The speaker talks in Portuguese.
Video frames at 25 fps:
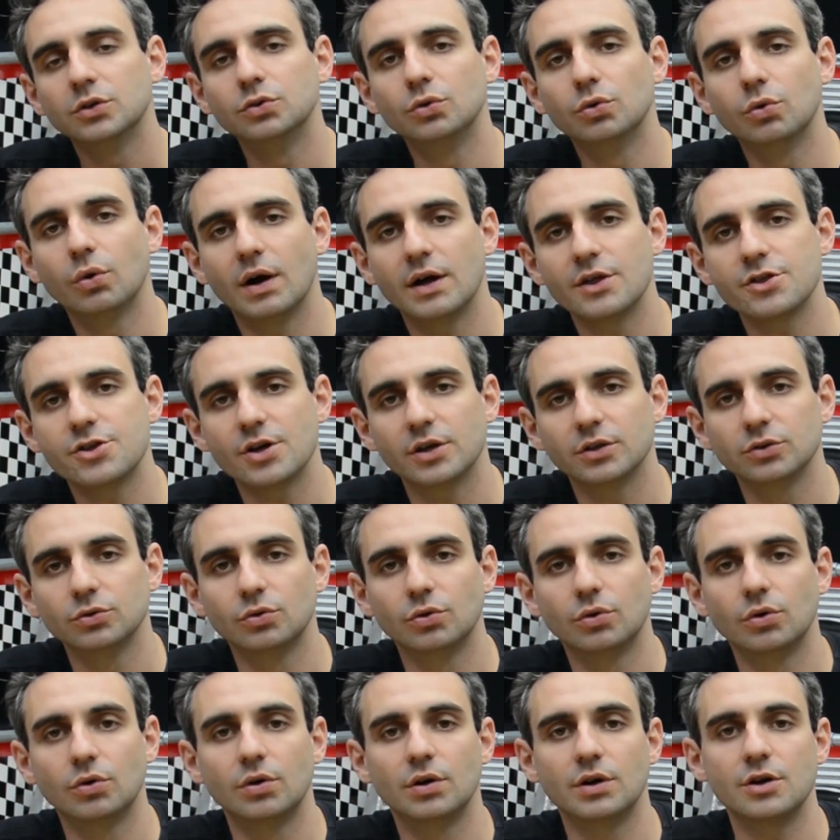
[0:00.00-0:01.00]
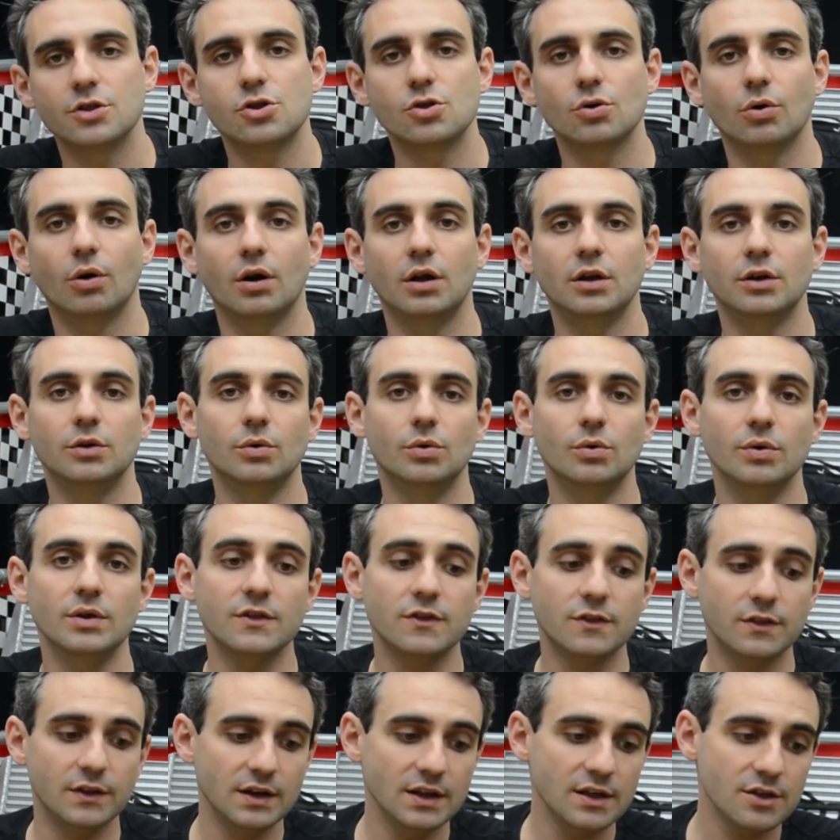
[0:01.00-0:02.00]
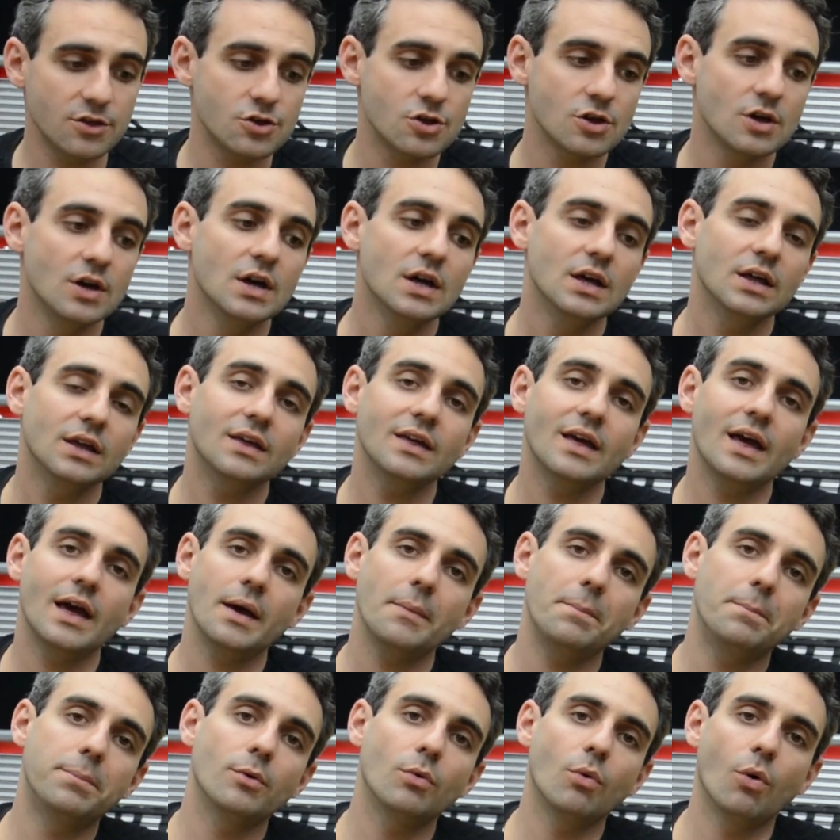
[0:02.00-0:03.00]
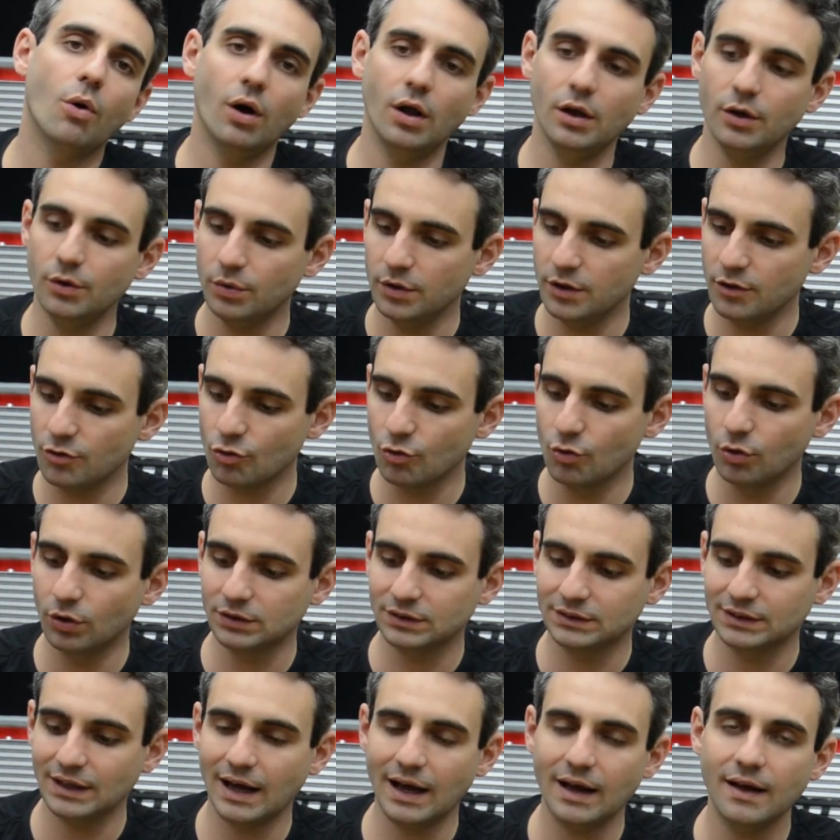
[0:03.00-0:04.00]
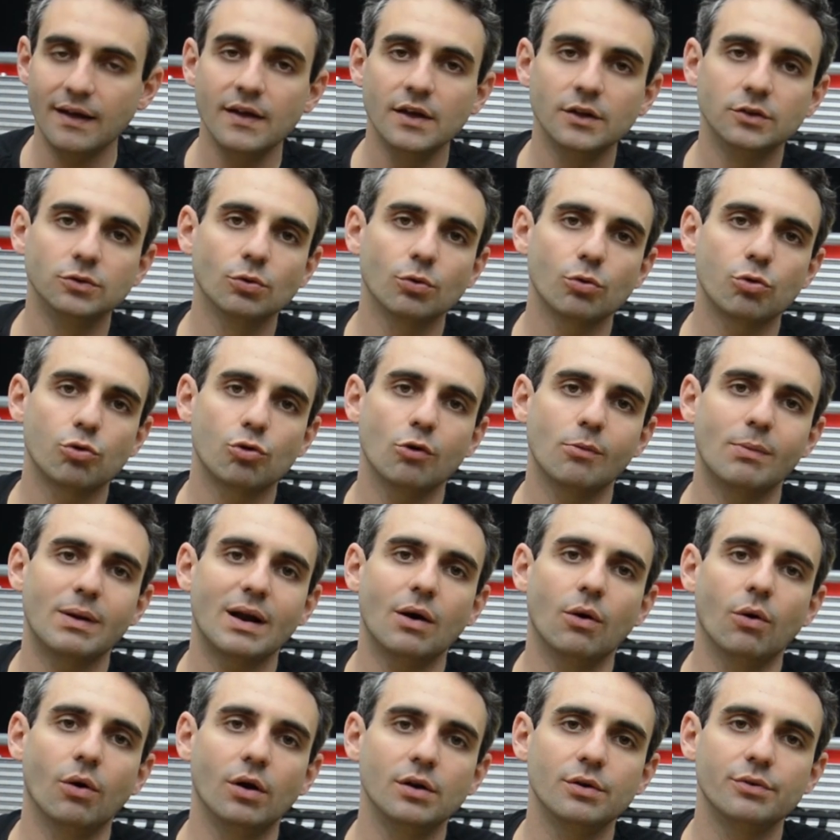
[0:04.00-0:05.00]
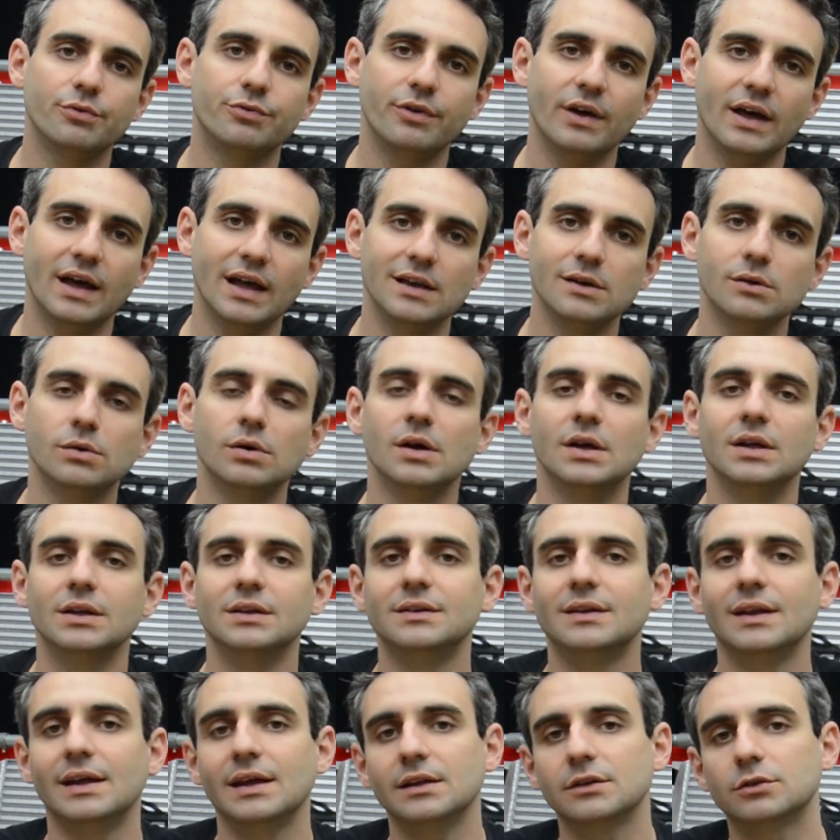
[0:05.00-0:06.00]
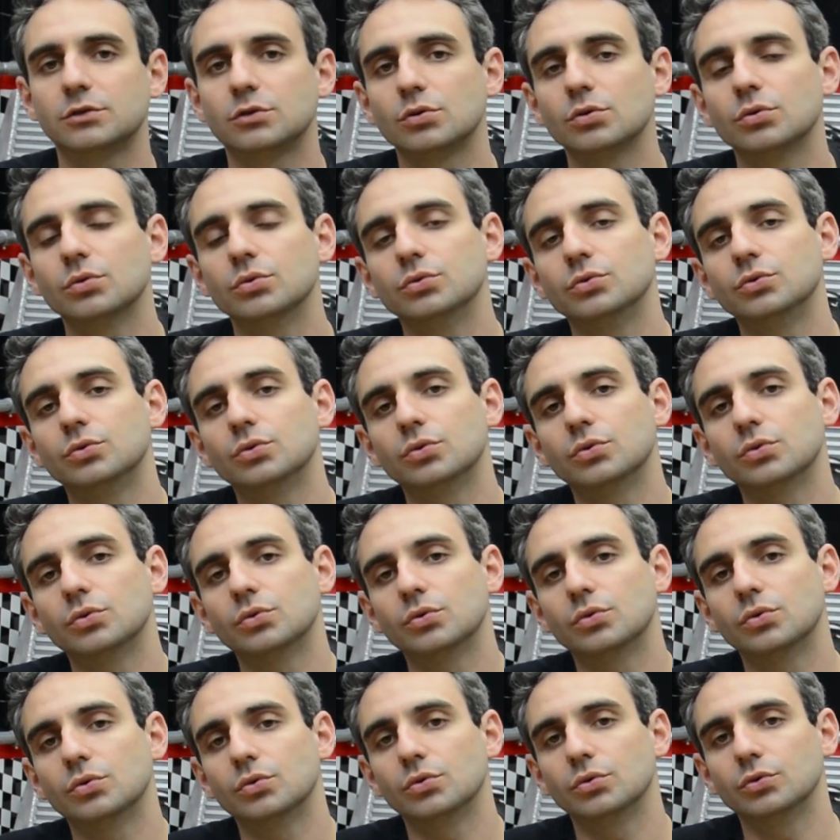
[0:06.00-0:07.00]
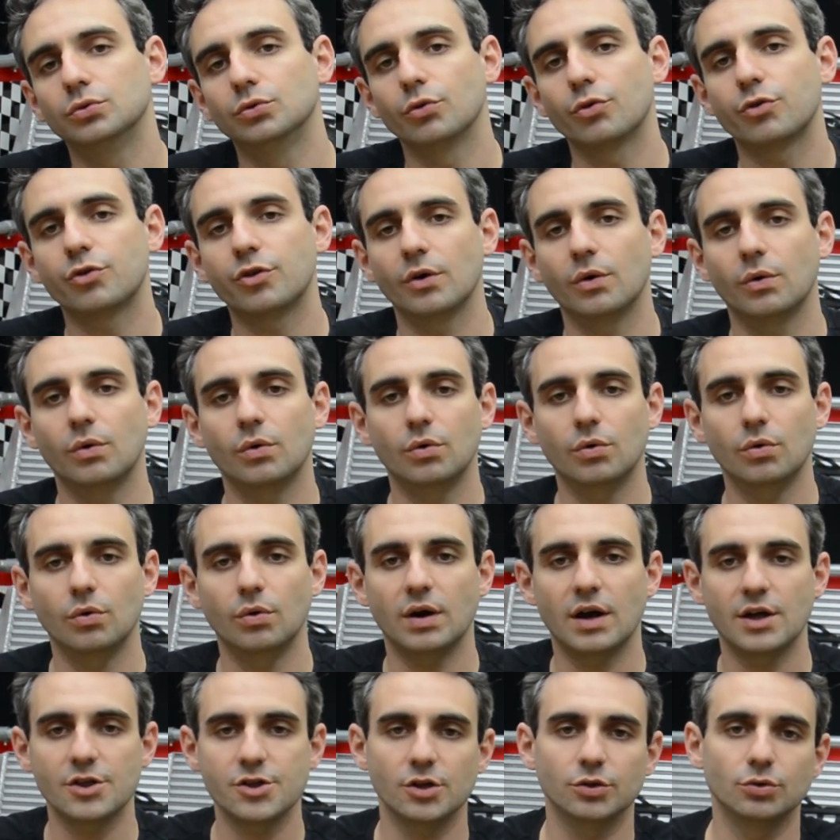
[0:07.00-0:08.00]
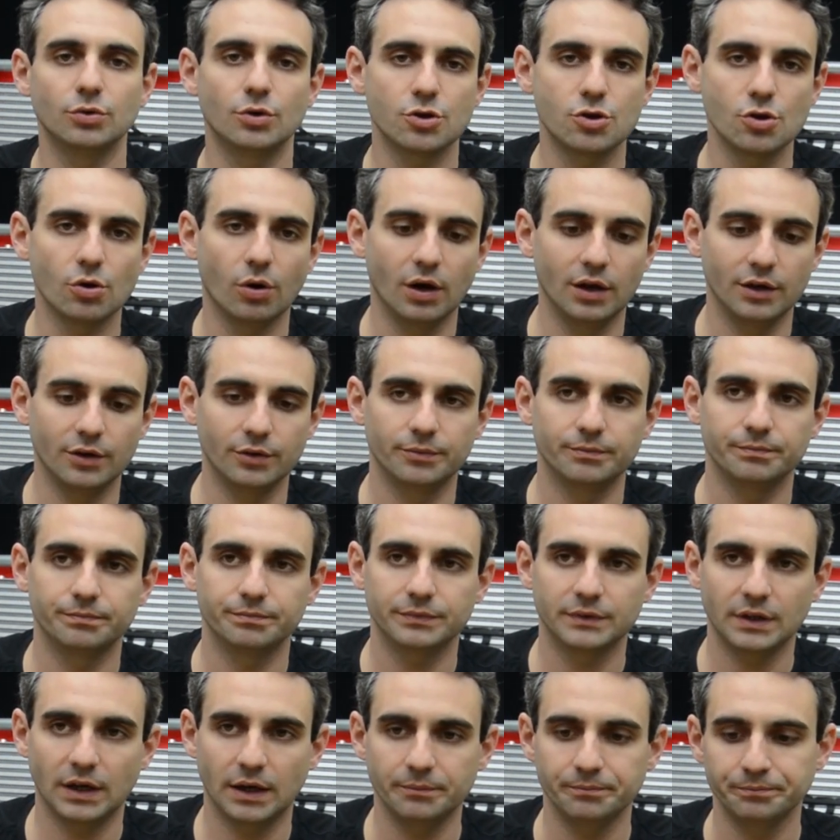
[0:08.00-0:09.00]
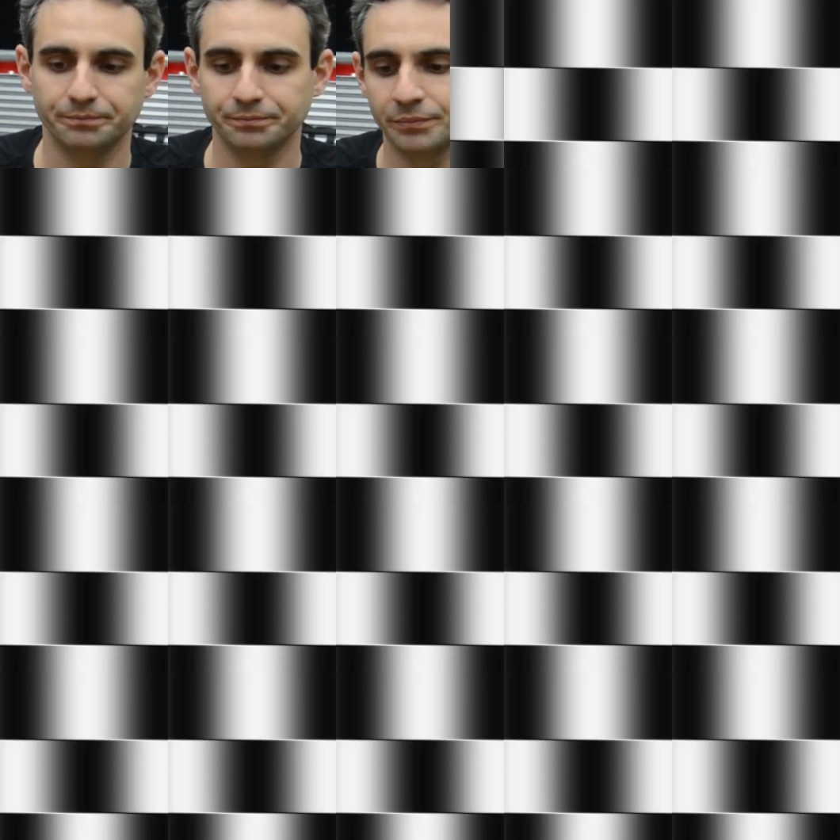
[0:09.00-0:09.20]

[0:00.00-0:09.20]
do radiador de óleo street, que é para o óleo esgotar, não sobrar óleo velho dentro do, do seu radiador de óleo. Tá?